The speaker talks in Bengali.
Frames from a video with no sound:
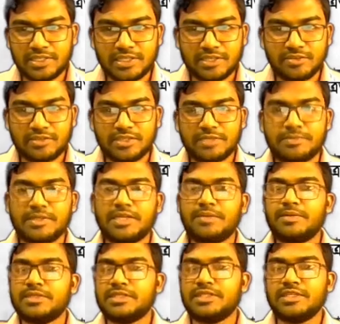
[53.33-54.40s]
আদায় করে বা
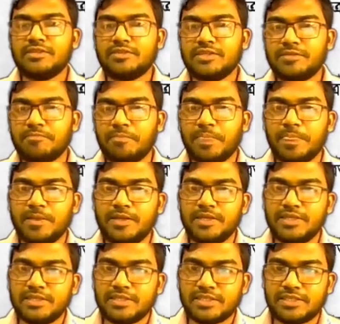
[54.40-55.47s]
নামাজ আদায় করে
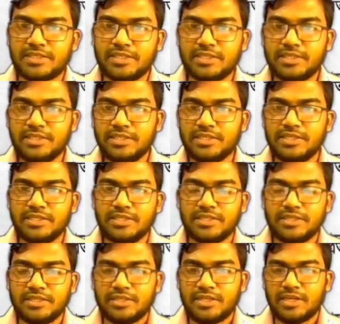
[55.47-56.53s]
তার সাথে
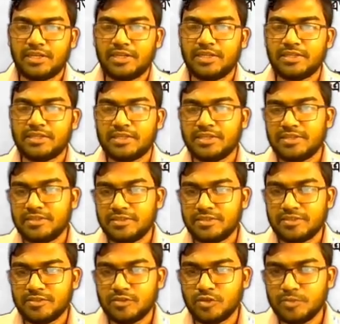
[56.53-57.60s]
আল্লাহ তার
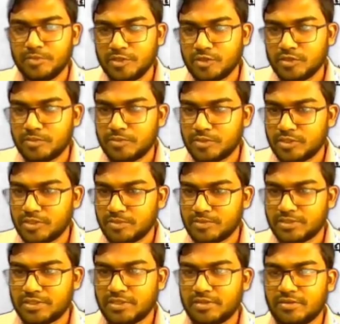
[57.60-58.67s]
খুব নিকটবর্তী
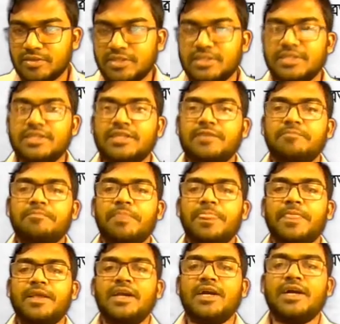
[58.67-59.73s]
অবস্থান করে ঠিক না
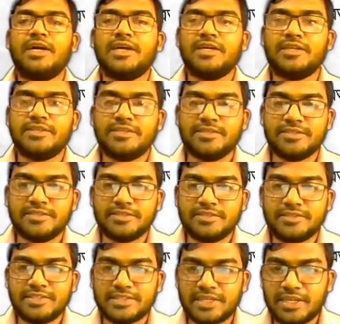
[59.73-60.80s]
আর
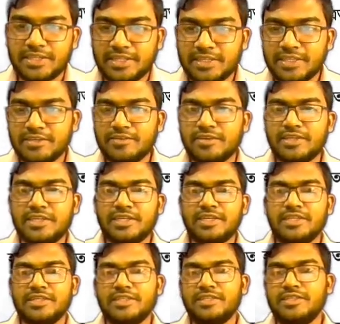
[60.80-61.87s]
যে সালাত আদায় করে না
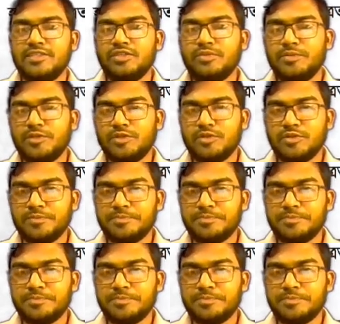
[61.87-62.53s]
নিয়মিত